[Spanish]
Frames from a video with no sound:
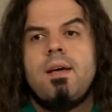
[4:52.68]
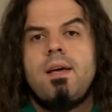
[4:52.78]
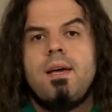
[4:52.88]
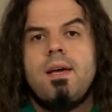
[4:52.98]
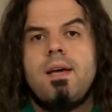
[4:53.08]

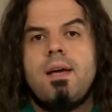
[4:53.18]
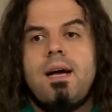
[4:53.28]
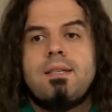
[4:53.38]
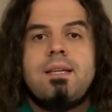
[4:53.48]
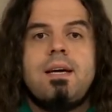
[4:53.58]
eh,
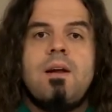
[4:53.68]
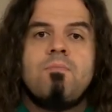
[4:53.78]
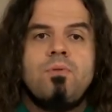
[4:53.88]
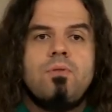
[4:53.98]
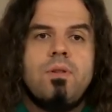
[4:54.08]
hasta llegar a
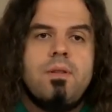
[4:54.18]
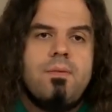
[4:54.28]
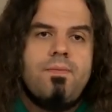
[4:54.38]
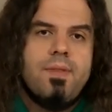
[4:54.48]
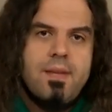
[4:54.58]
un punto
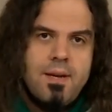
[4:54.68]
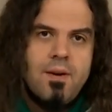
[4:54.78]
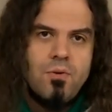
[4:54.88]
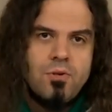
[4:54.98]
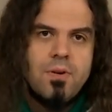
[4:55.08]

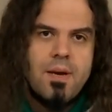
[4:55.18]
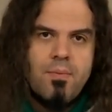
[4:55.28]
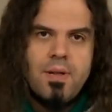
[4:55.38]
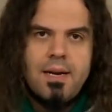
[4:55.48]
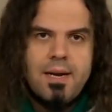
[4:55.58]
incluso en que
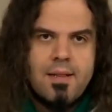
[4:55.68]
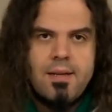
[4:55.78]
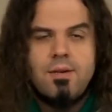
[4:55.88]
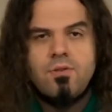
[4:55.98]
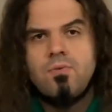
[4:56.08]
puedan
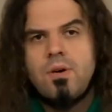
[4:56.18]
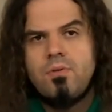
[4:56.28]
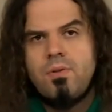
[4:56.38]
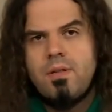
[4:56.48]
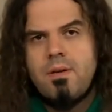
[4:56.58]
ejercer su
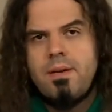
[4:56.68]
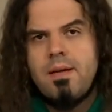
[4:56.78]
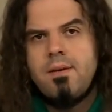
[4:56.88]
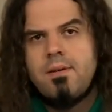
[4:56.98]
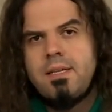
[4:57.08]

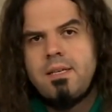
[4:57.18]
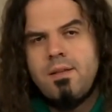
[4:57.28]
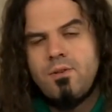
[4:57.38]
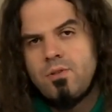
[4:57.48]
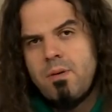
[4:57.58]
autodeterminación, es
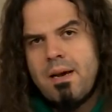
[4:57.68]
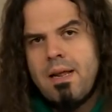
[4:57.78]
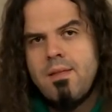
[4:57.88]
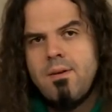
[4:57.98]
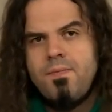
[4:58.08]
decir, su
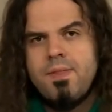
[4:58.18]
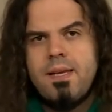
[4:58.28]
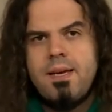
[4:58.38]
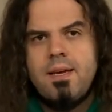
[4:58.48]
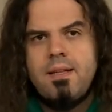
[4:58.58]
separación
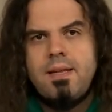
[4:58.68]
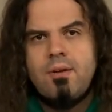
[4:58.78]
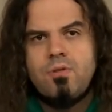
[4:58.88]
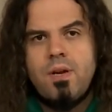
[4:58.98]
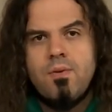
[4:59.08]
de,
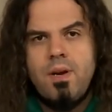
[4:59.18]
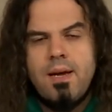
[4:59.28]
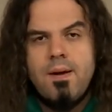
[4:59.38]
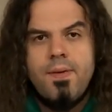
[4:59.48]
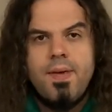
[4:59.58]
Austria-Hungría.